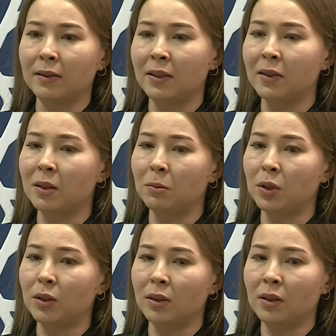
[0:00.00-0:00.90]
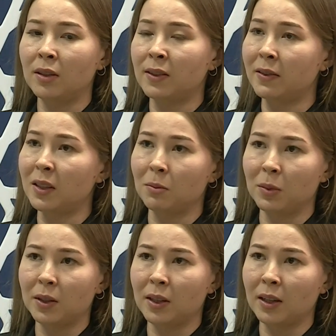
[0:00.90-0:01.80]
в зависимости, не в
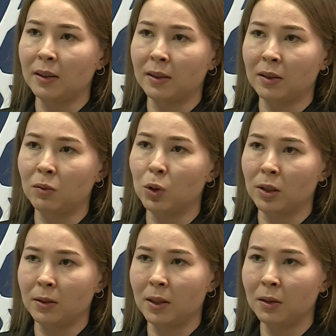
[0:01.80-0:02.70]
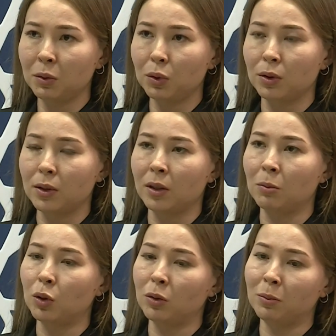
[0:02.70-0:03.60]
зависимости от э, возраста, то есть это
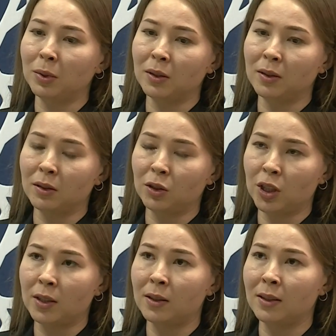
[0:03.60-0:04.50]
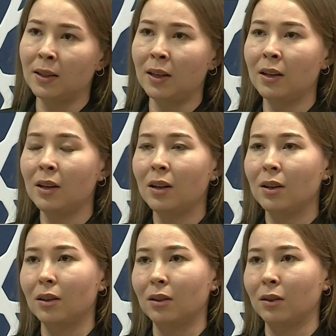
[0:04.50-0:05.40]
могут быть 6 э, детей,
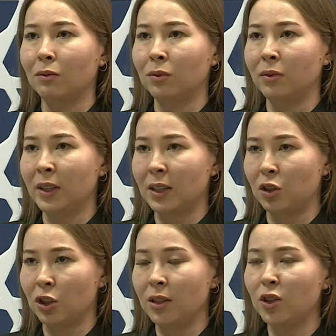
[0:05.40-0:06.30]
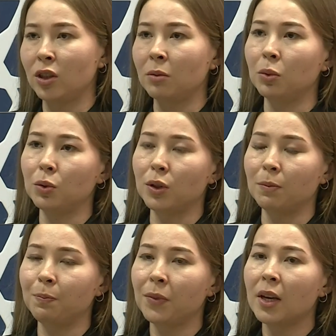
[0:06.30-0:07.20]
12 а, женщин,
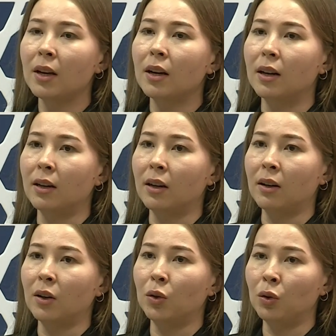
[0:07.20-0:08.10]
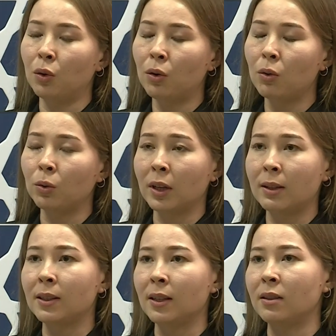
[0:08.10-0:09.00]
допустим. А, но у
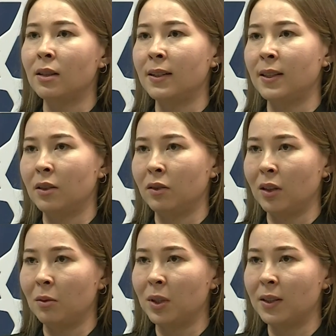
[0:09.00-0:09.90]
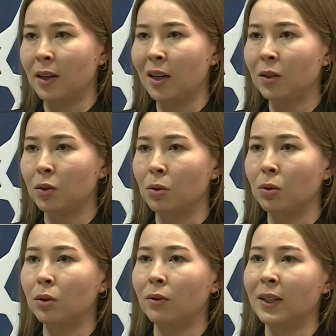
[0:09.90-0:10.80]
нас есть резервные места
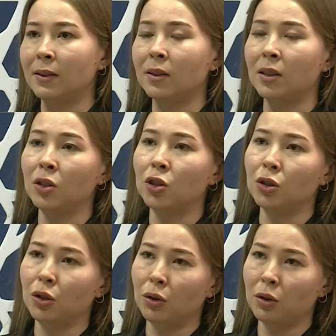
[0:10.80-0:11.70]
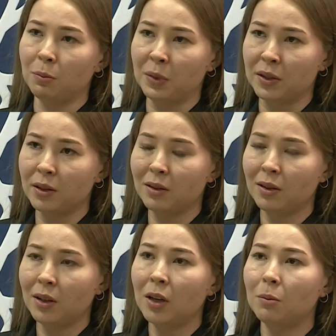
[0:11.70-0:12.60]
до 24 мест
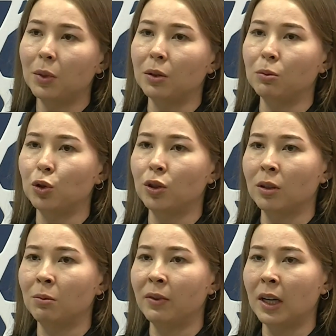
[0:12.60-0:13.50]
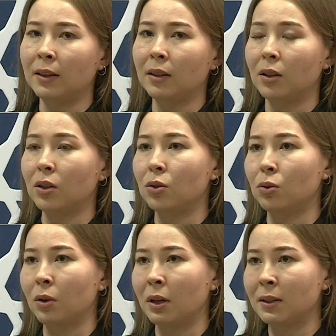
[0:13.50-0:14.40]
потому что бывают такие
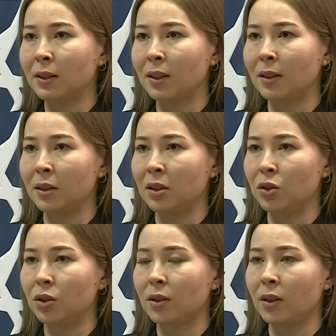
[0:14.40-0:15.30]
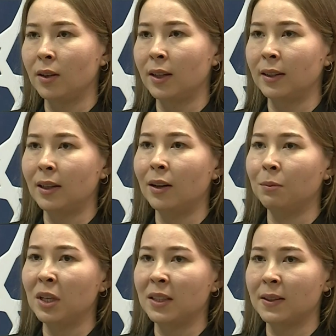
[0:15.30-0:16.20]
ситуации критические, когда
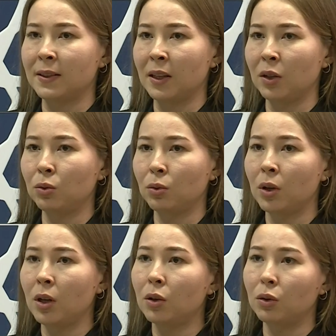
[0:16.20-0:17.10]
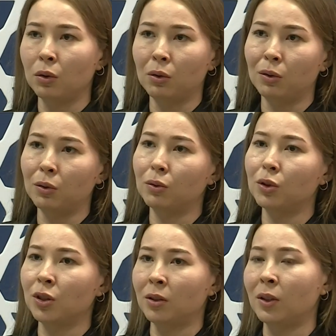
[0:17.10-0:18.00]
мест нету, но
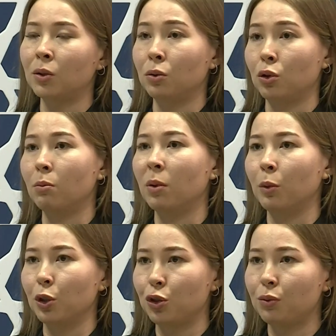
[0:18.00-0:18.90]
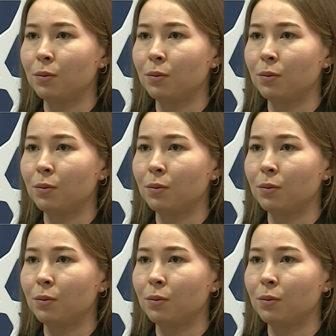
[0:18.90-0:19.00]
человеку нужно помочь.